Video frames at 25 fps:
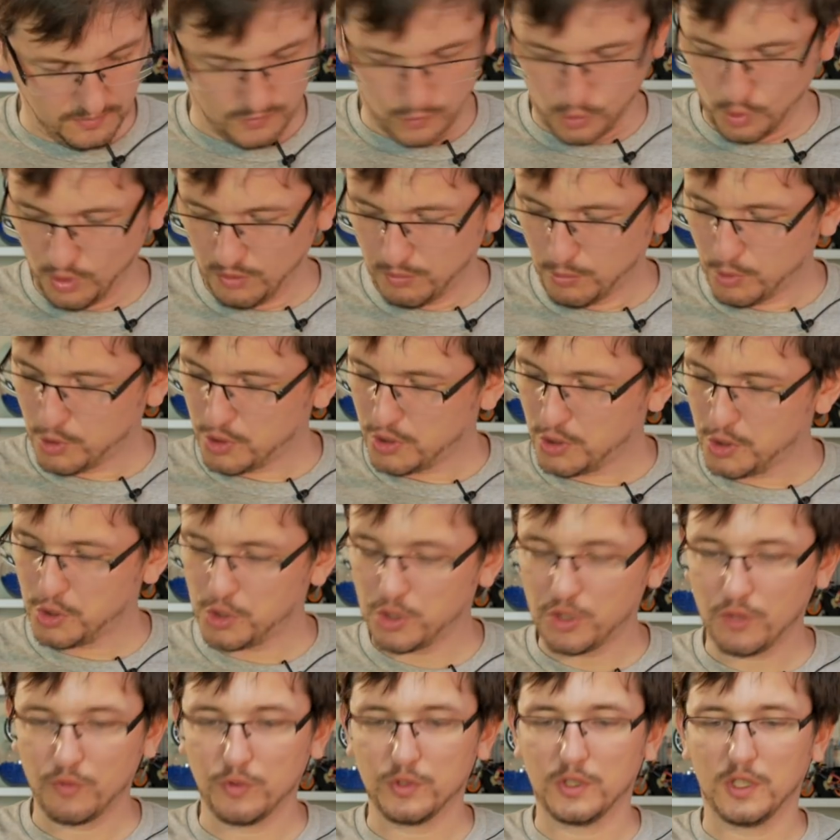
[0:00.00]
Ну и можно
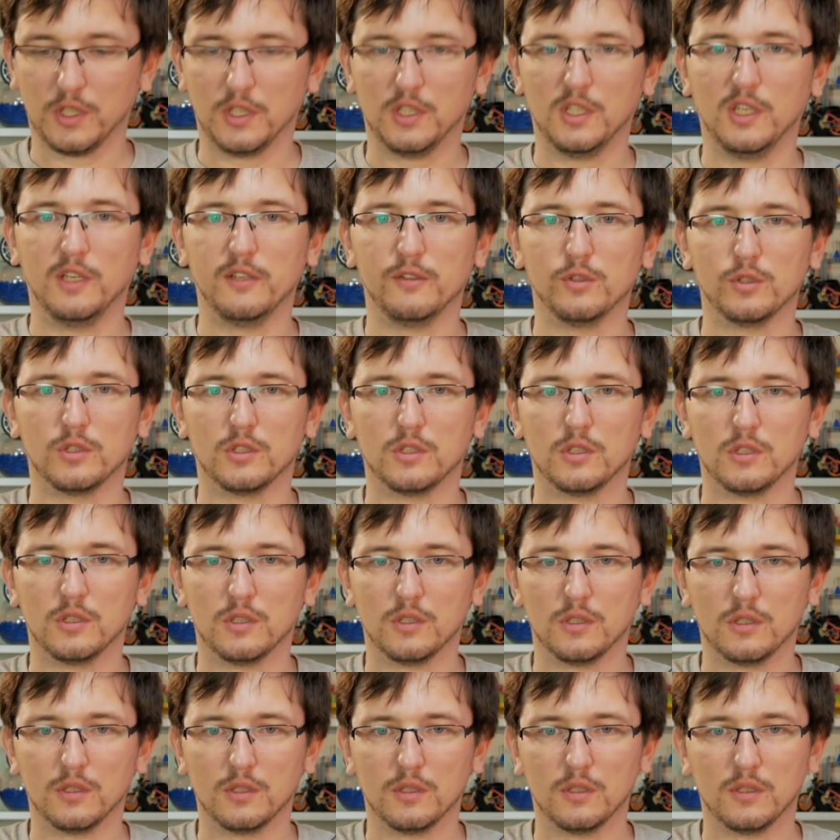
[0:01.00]
еще вот такие вот,
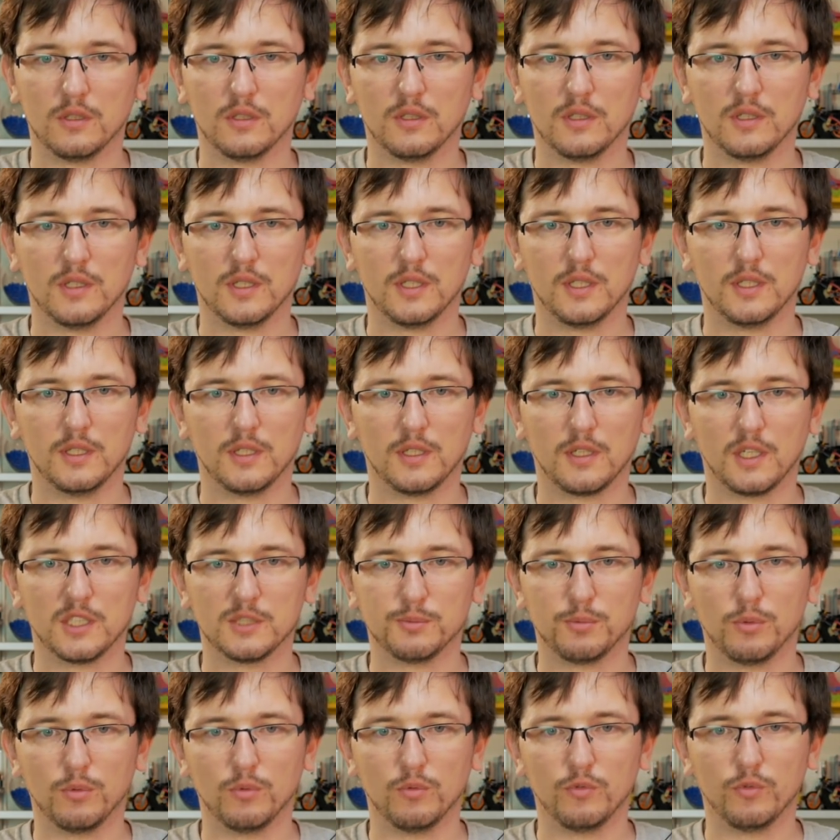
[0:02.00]
как раз,
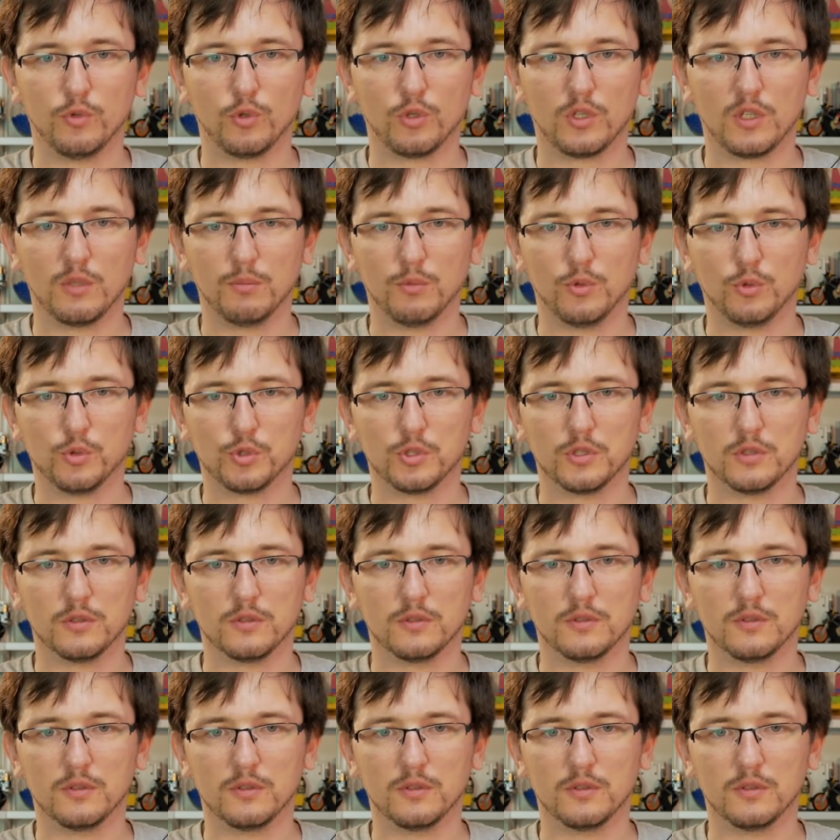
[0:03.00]
по-моему, Work Emotion